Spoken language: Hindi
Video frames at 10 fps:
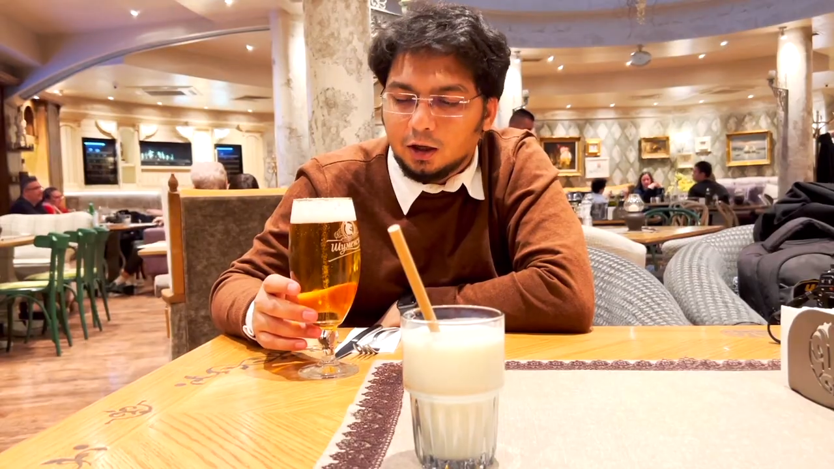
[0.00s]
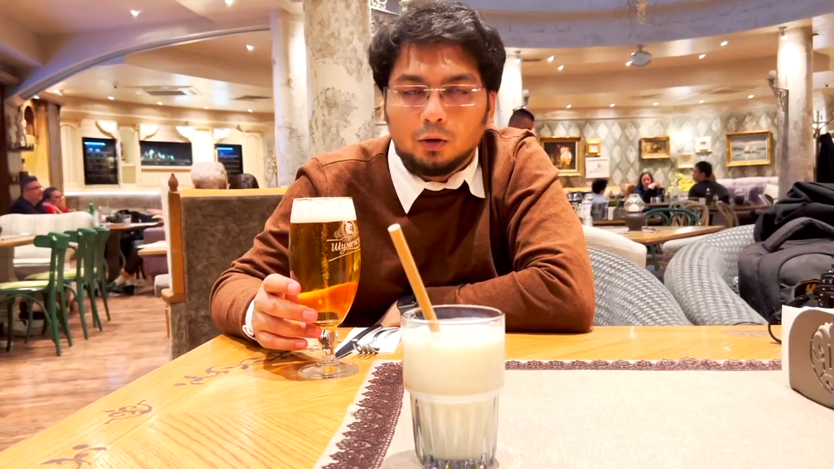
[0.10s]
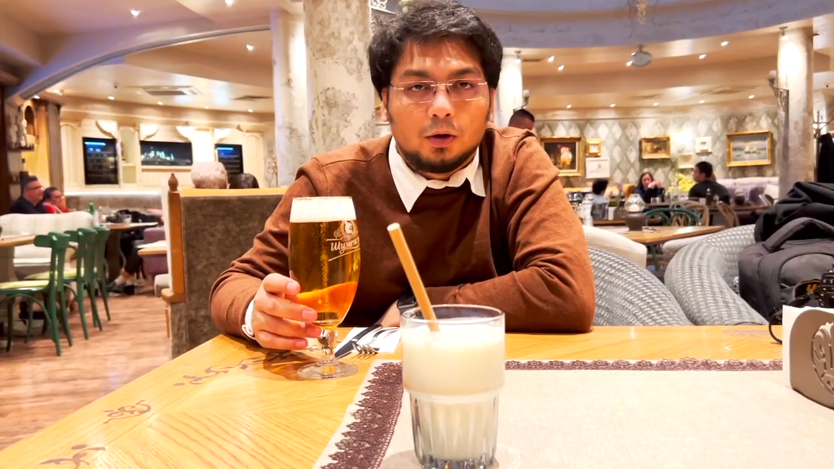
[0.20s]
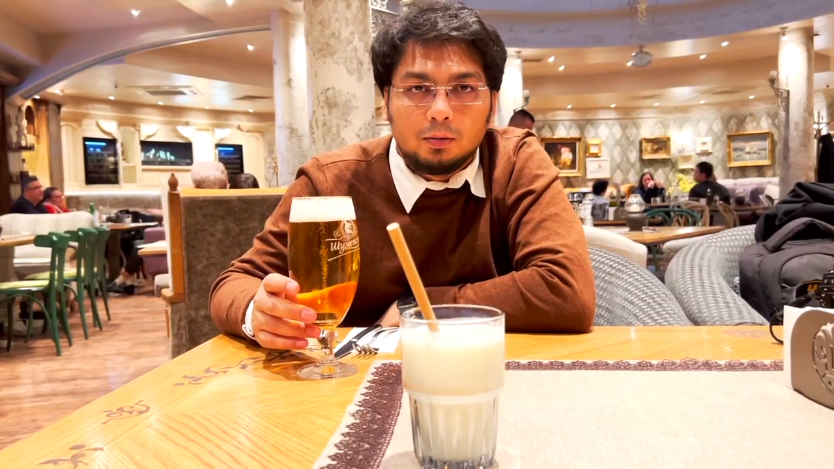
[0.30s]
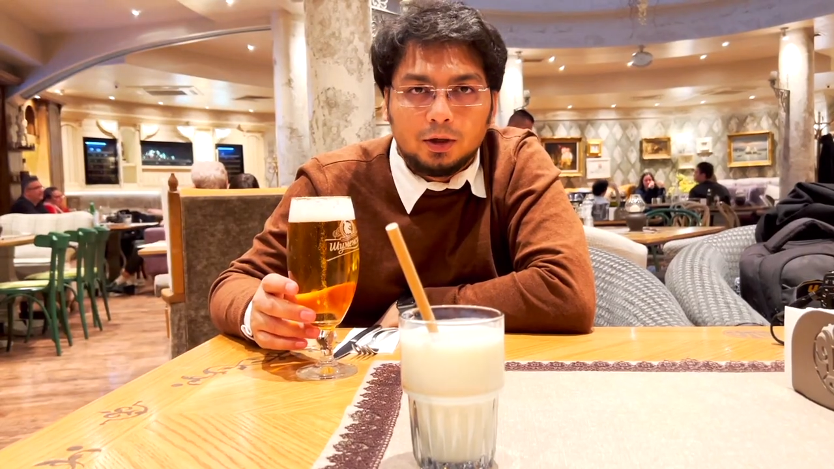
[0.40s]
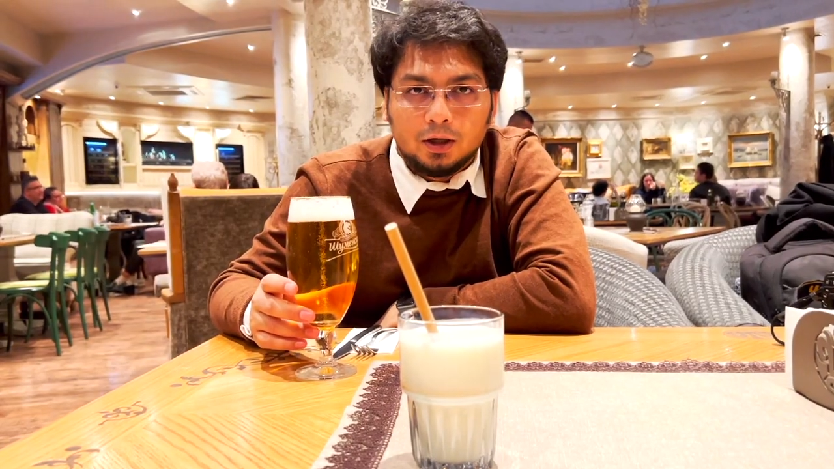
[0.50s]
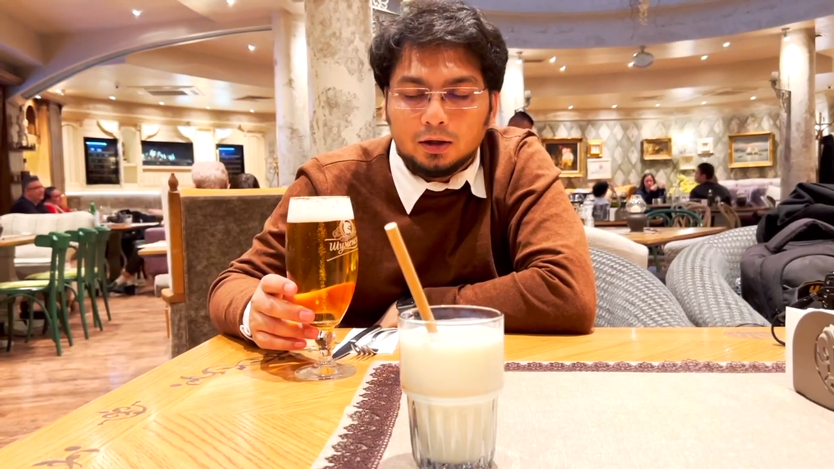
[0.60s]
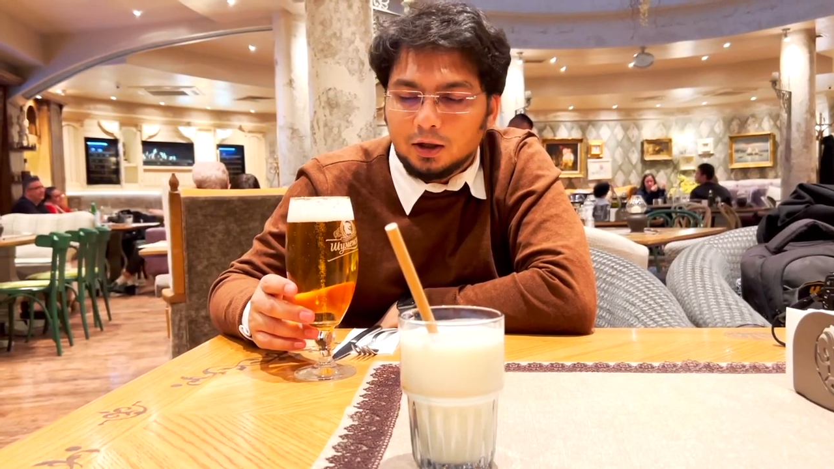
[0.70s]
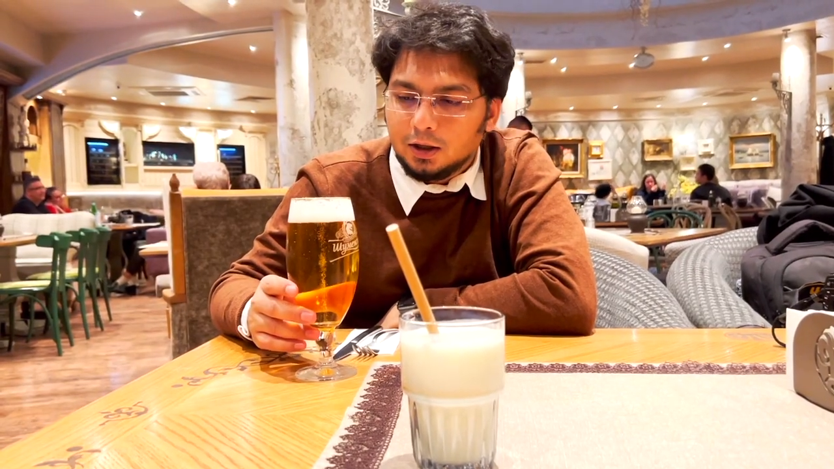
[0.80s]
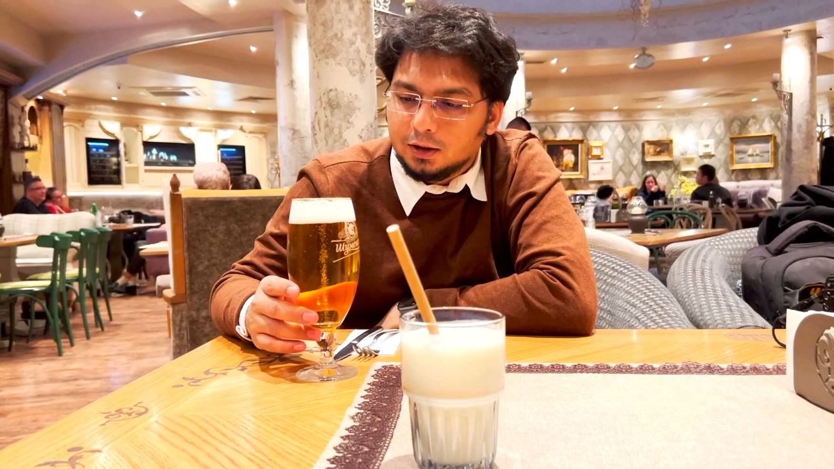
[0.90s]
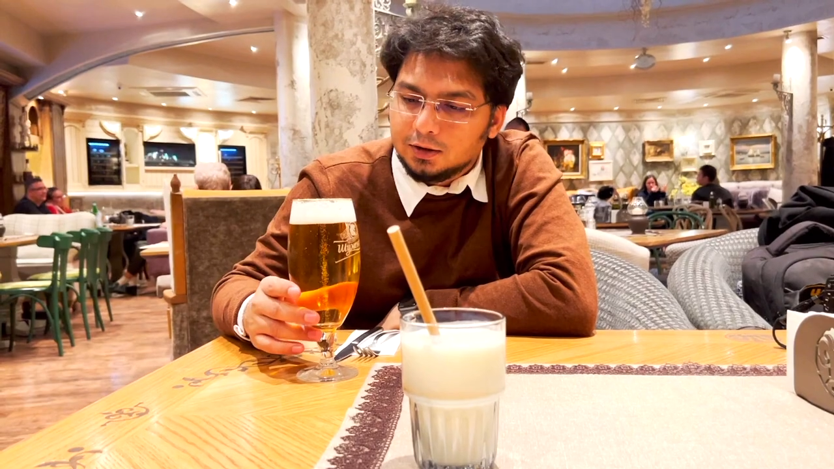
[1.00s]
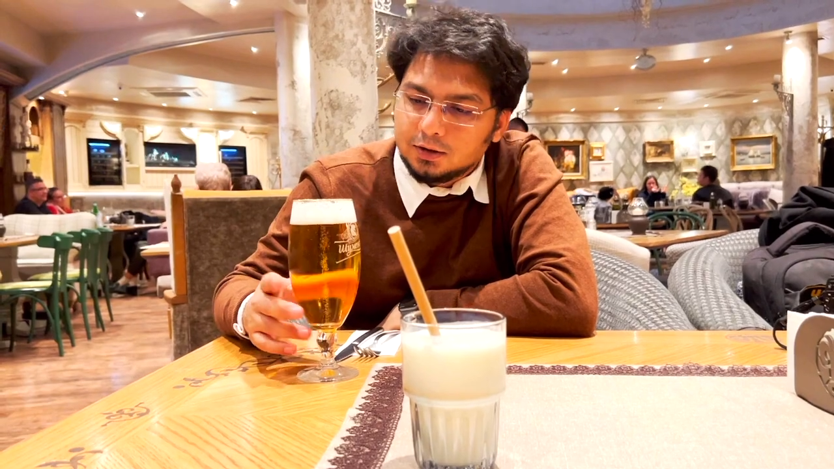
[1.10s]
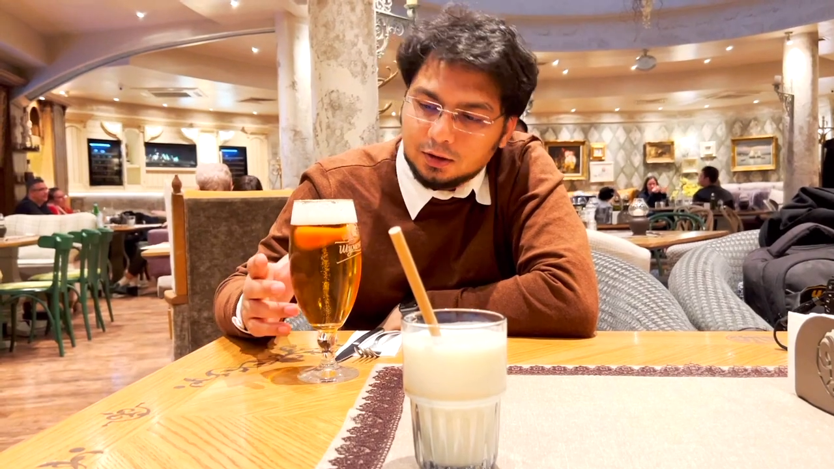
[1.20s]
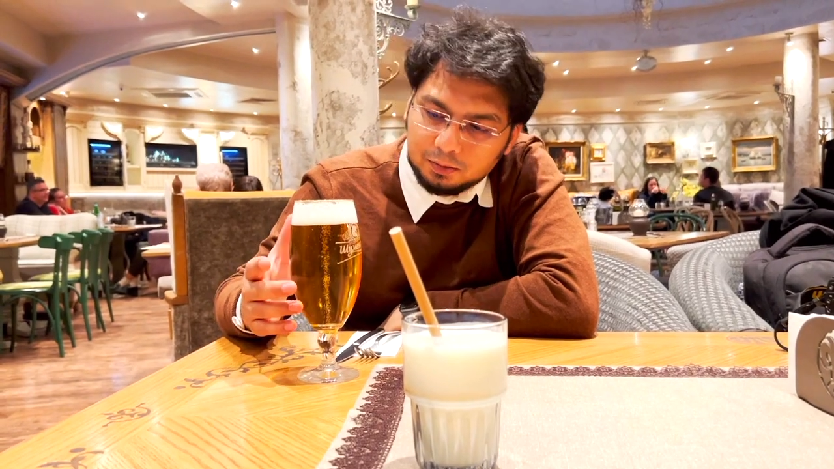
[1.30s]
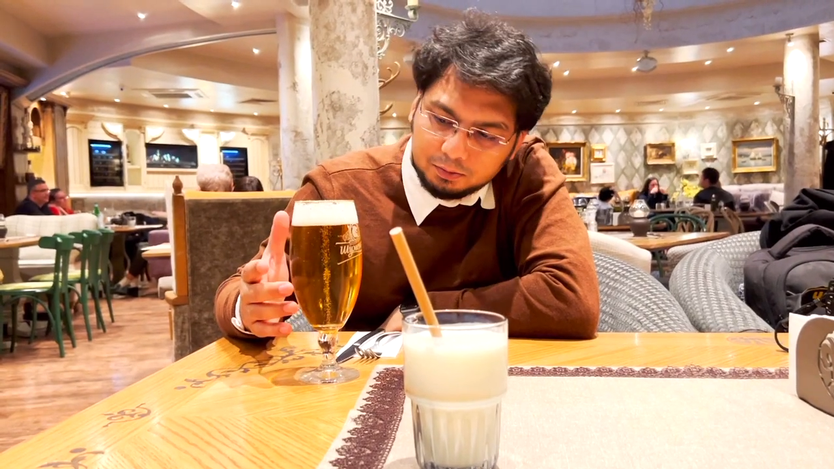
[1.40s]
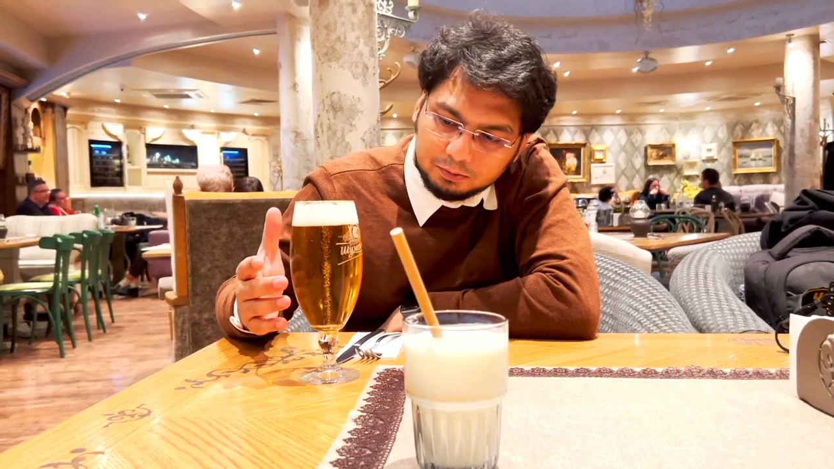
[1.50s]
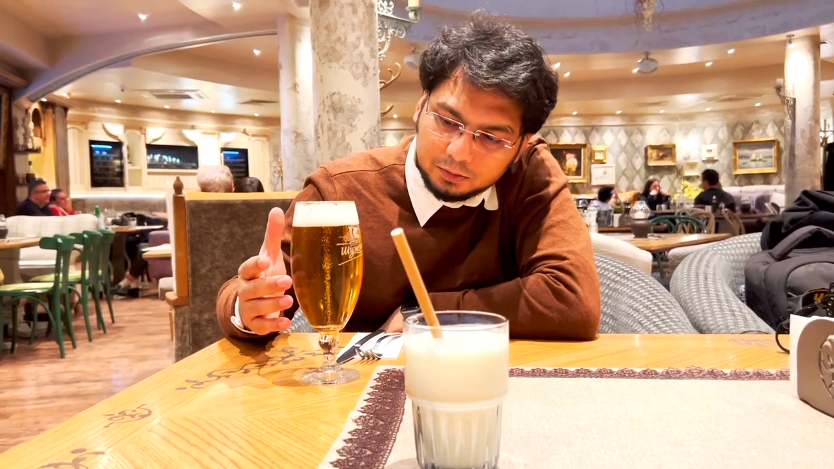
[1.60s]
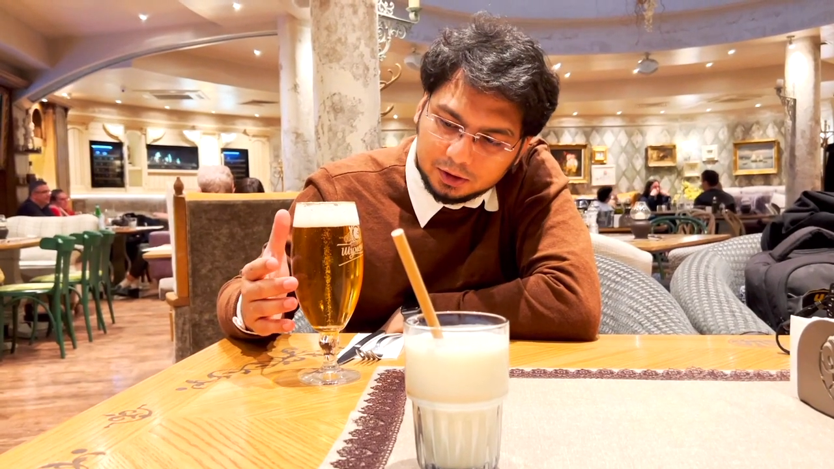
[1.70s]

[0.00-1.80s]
यहाँ का लोकल बियर दिस इज